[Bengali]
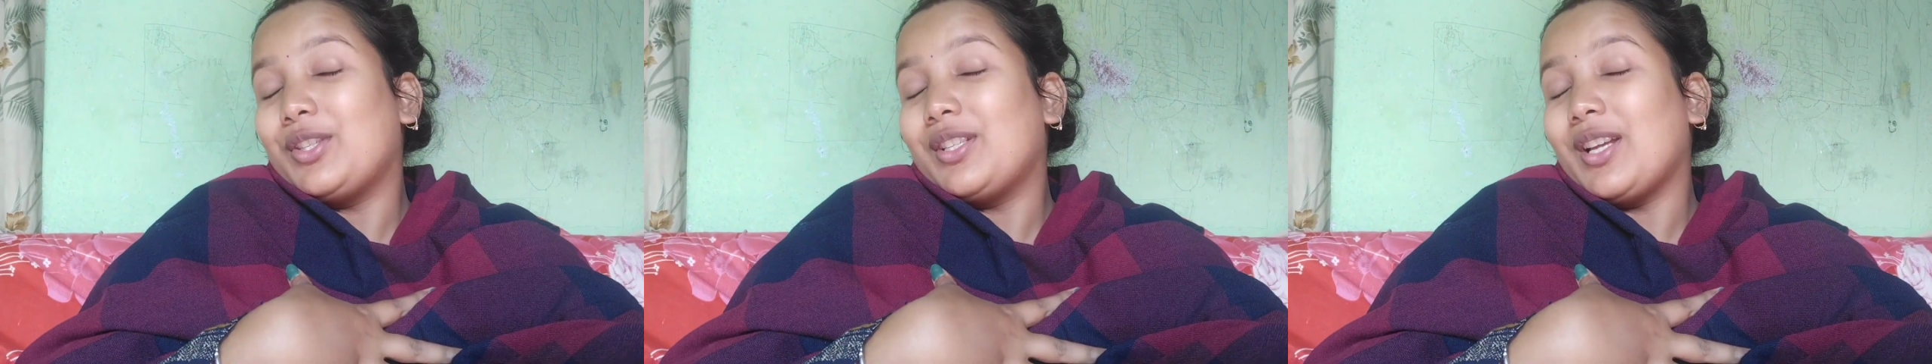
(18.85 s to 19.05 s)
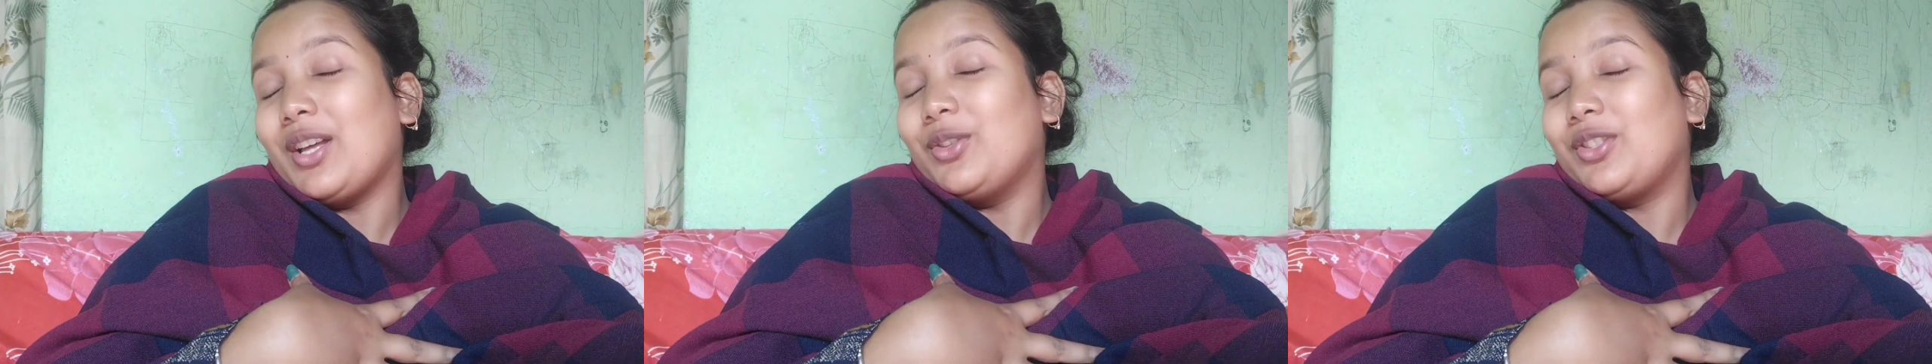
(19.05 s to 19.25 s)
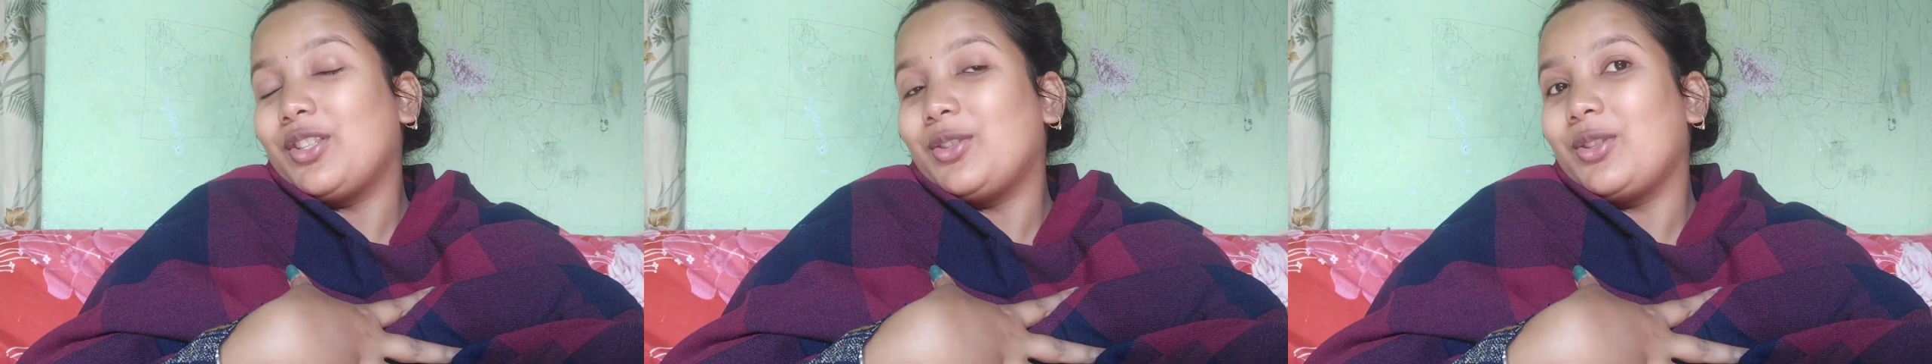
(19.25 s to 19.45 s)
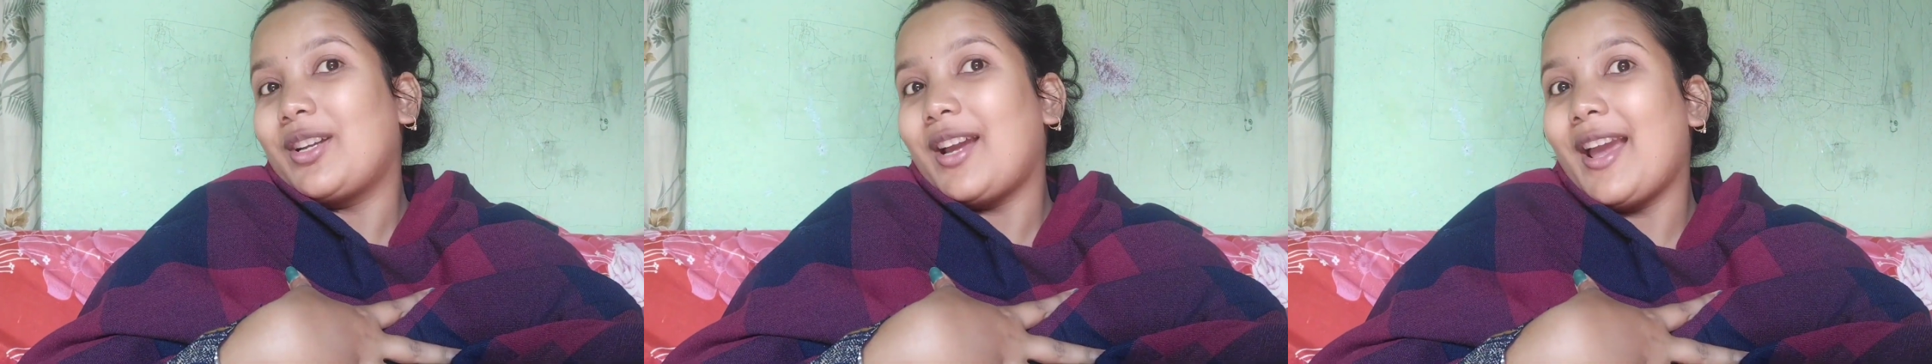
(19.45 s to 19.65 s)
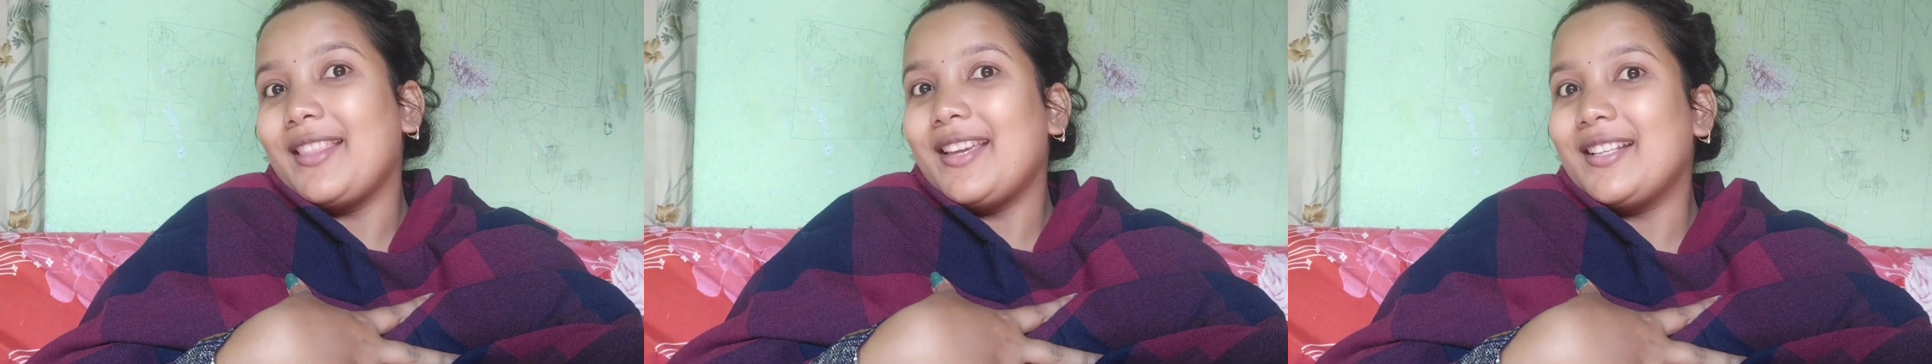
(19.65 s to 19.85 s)
চাদর টাদর
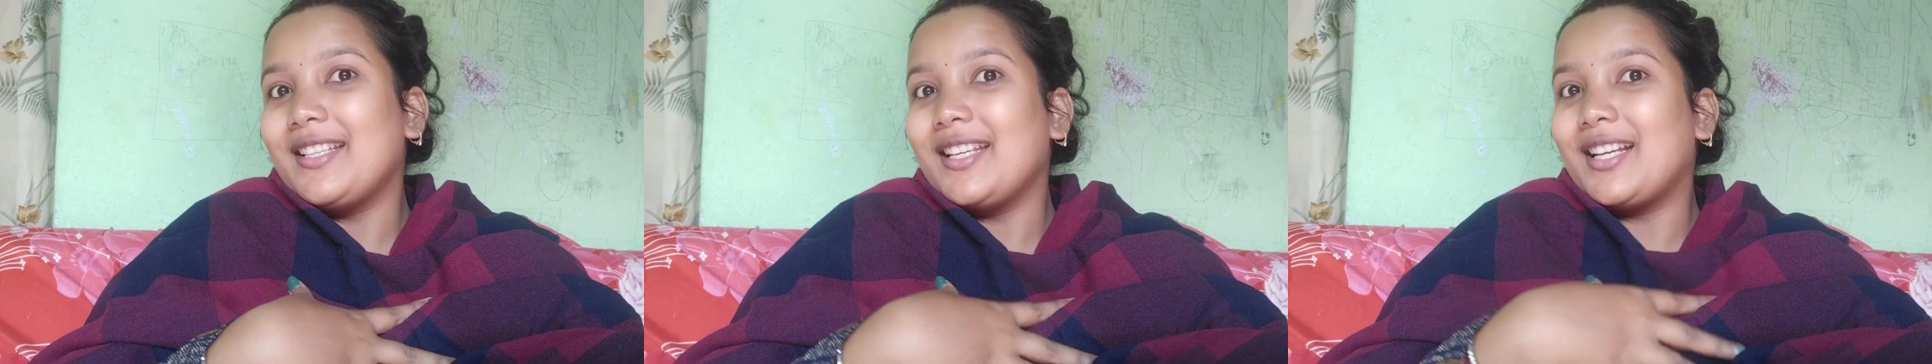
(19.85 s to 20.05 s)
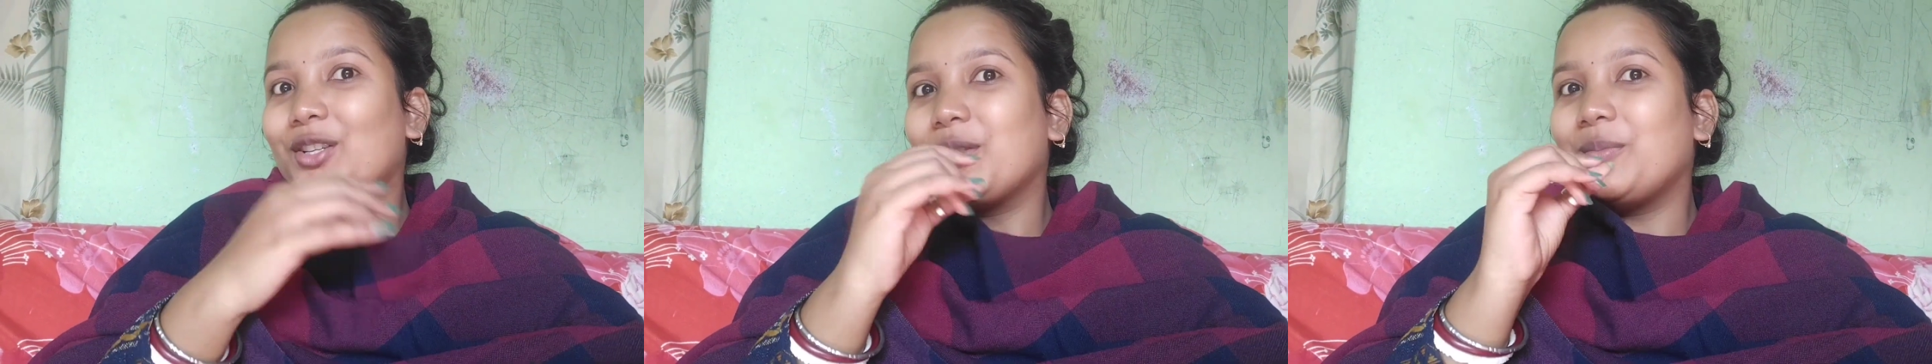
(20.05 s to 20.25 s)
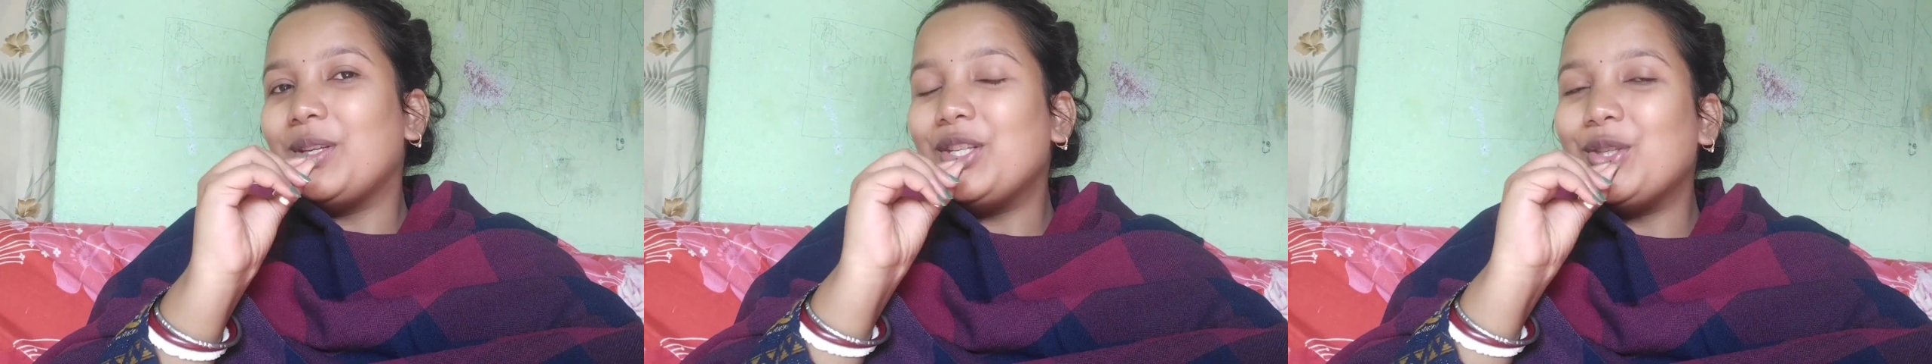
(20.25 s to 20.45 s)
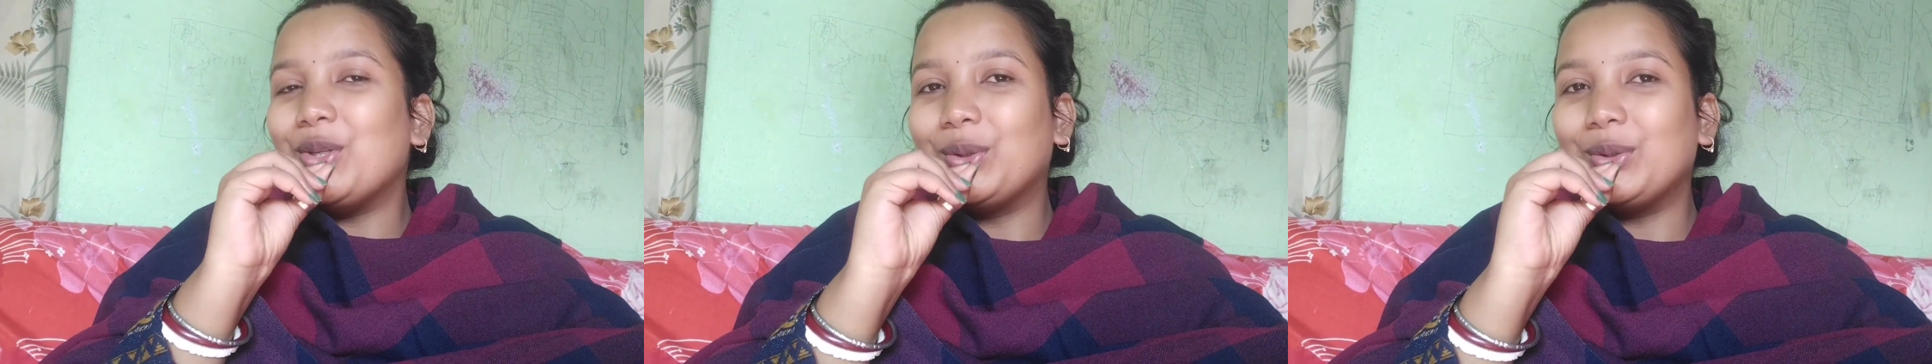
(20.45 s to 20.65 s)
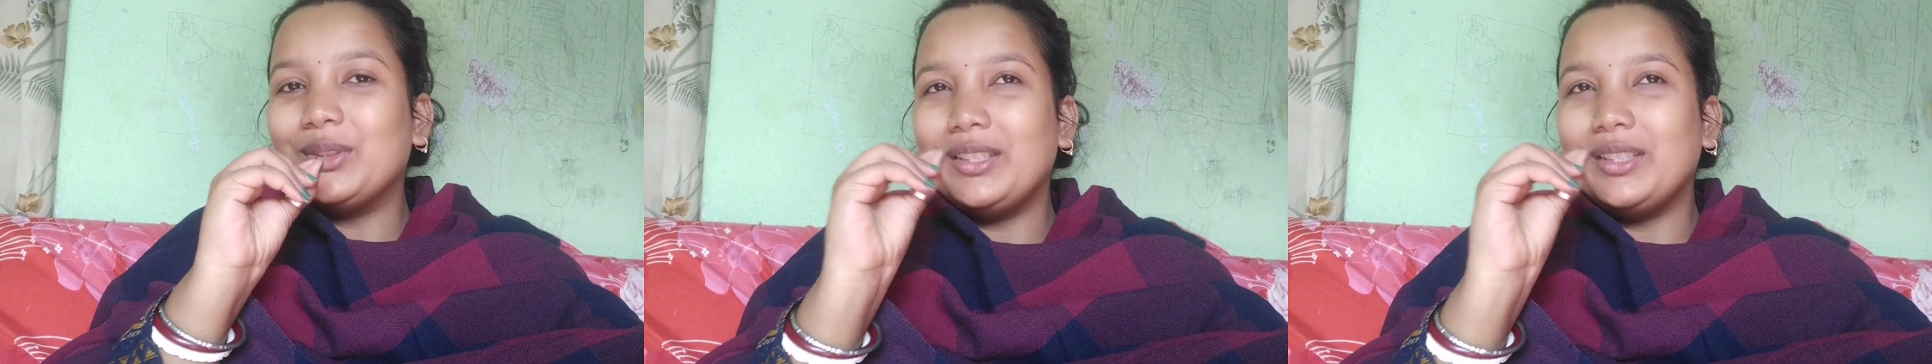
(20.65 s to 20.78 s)
গায়ে দিয়েছে কারণ ভীষণ